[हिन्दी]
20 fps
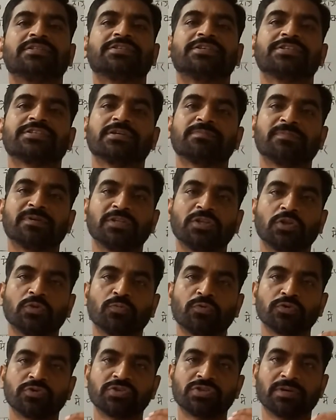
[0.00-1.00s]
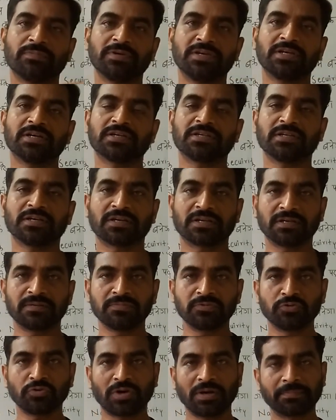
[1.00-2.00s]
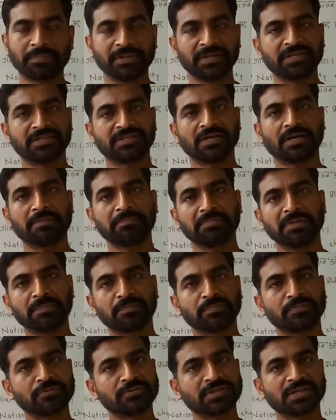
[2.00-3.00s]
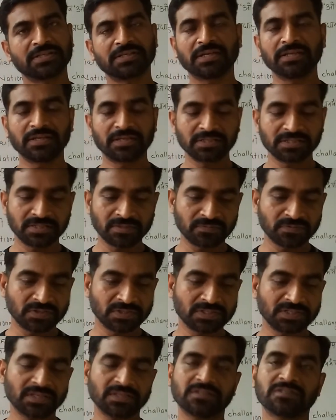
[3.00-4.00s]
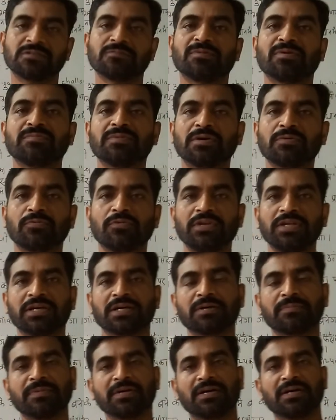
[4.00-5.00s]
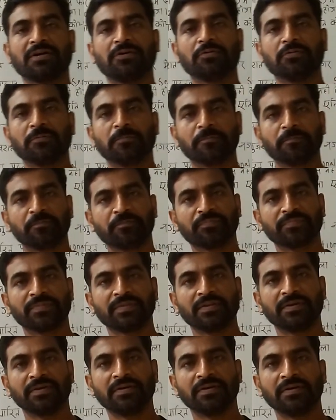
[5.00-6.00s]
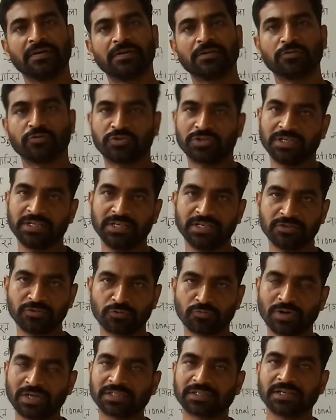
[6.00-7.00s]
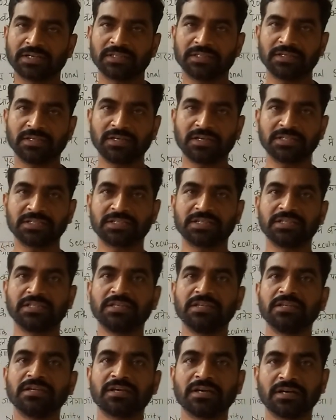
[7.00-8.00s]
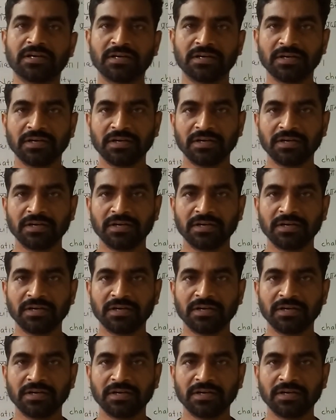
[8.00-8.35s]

से संबंधित वो सभी घटनाक्रम जो आपके एग्जाम में पूछे जाने की सबसे ज्यादा संभावना वो लेकर मैं आया हूं तो चलिए शुरुआत करते हैं आज के दिन का